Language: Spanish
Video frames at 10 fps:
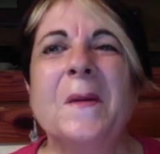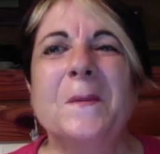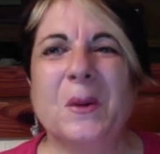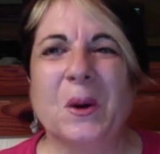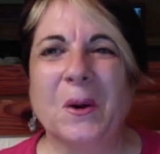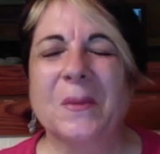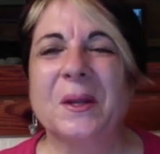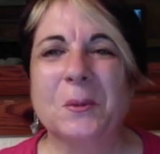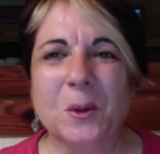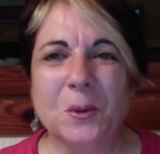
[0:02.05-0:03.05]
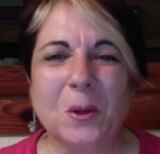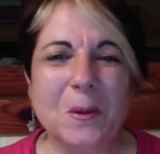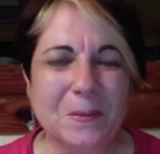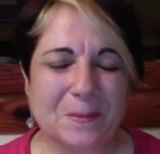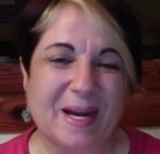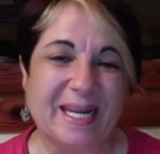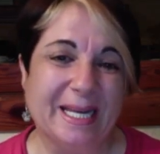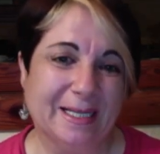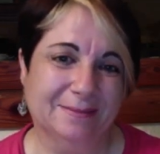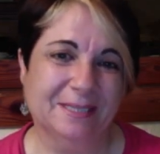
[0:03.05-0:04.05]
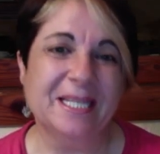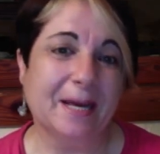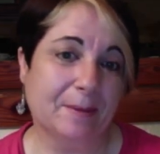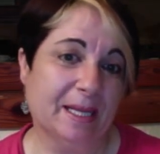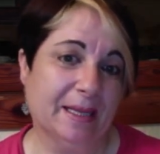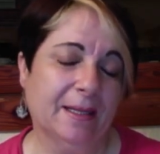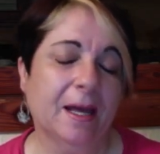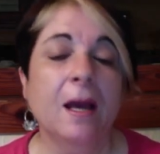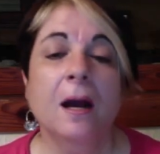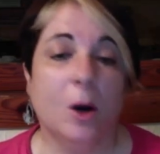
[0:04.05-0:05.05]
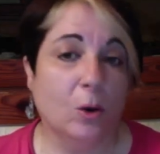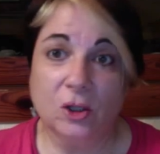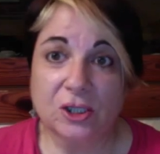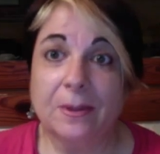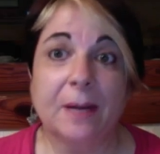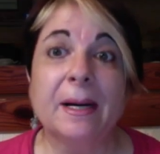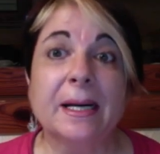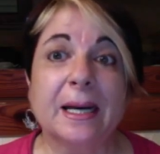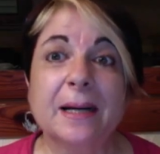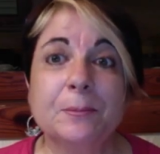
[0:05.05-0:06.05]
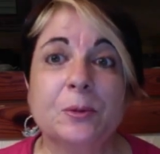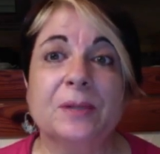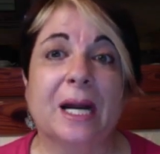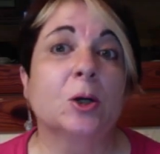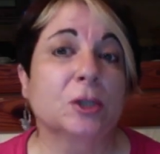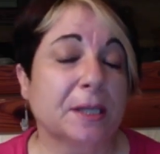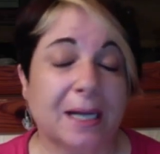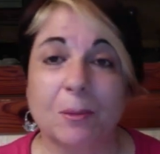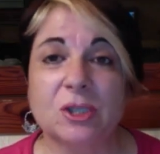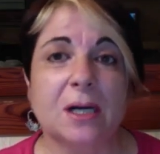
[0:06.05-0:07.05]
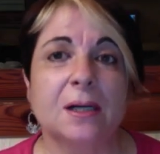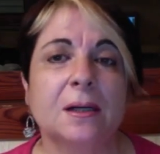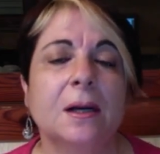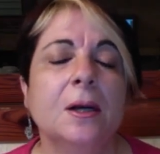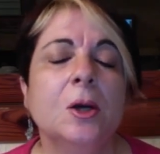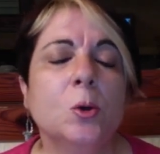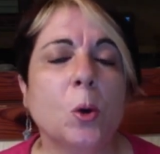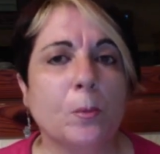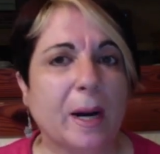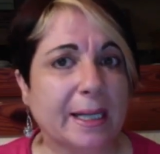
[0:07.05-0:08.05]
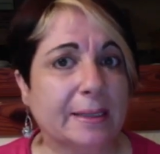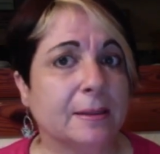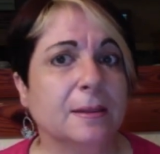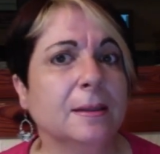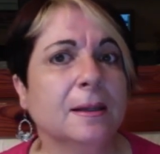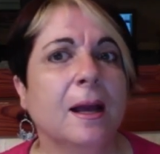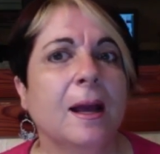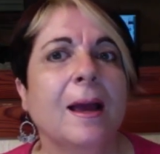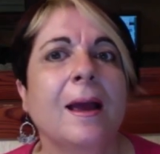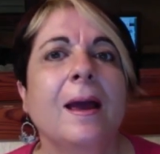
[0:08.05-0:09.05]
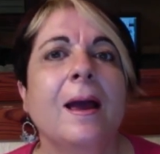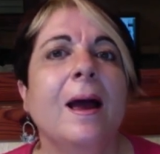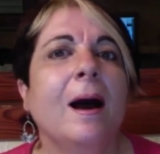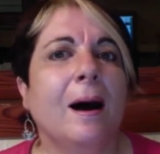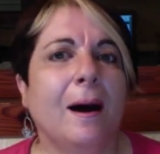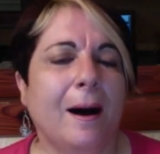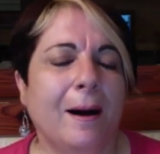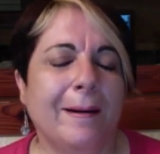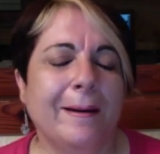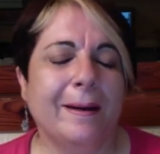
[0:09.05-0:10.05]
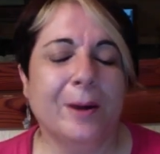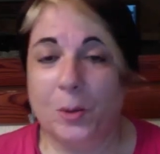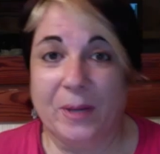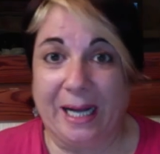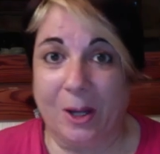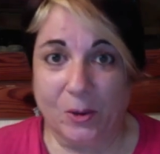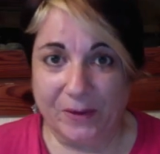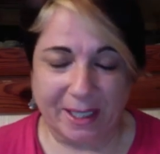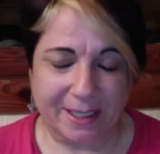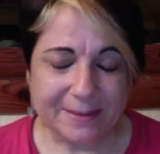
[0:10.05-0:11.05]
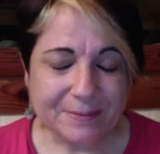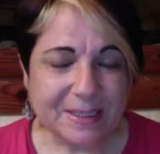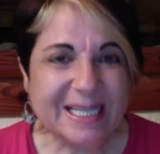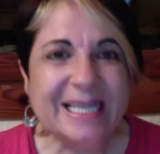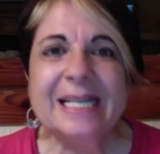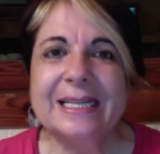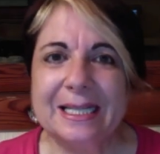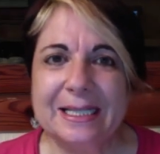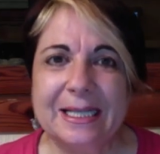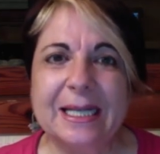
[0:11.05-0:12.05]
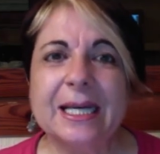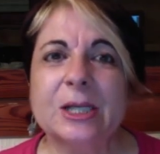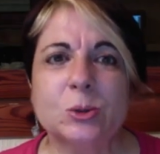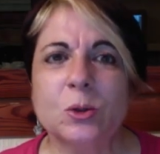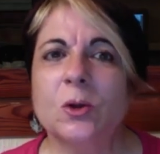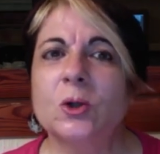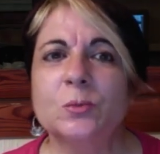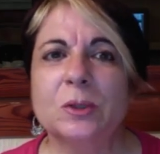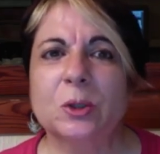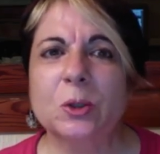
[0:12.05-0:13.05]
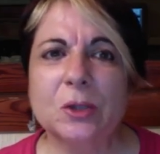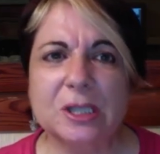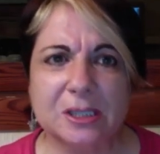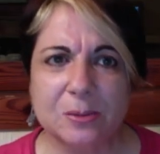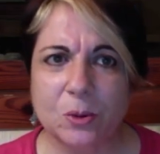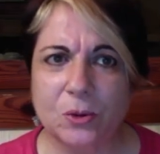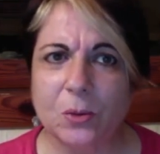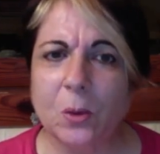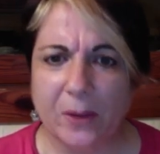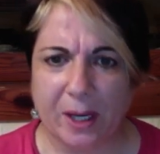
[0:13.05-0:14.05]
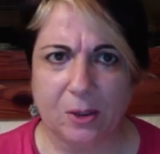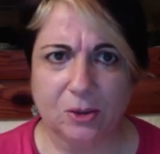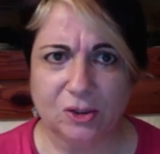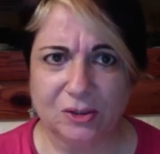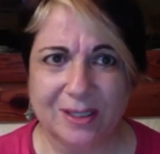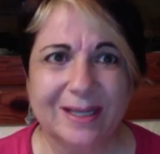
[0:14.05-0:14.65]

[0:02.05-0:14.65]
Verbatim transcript: Bueno, de nuevo, María y David. Aunque os habla María, pues mira, nos dedicamos al non-marketing eh, o mercado de red. Te diré que es uno de los métodos de distribución modernos